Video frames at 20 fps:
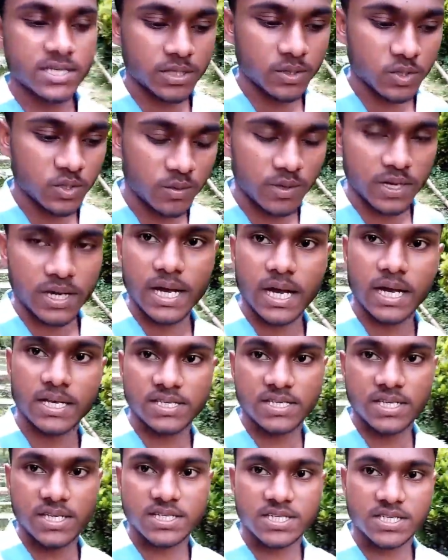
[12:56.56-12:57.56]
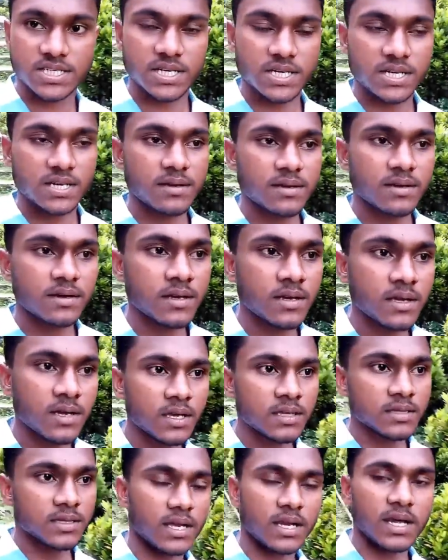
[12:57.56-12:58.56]
এসে অথবা কাজ শেষে
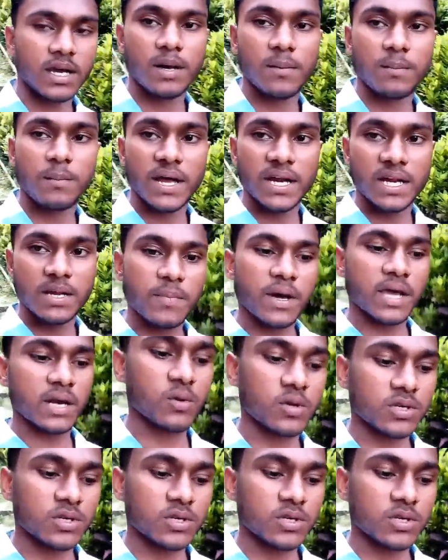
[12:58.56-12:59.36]
তারা পানি পান